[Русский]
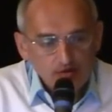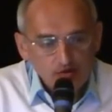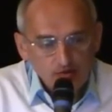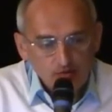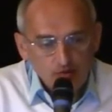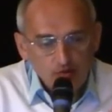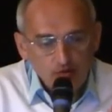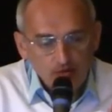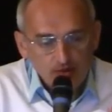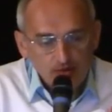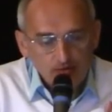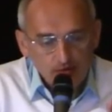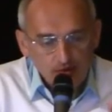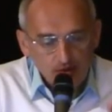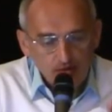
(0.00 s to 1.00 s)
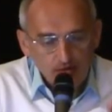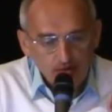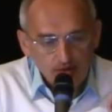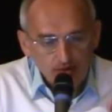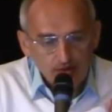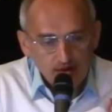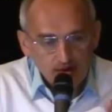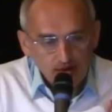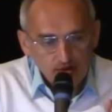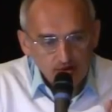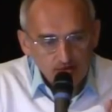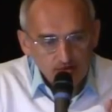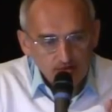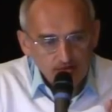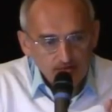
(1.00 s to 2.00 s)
чтобы Бог позволил быть старшим.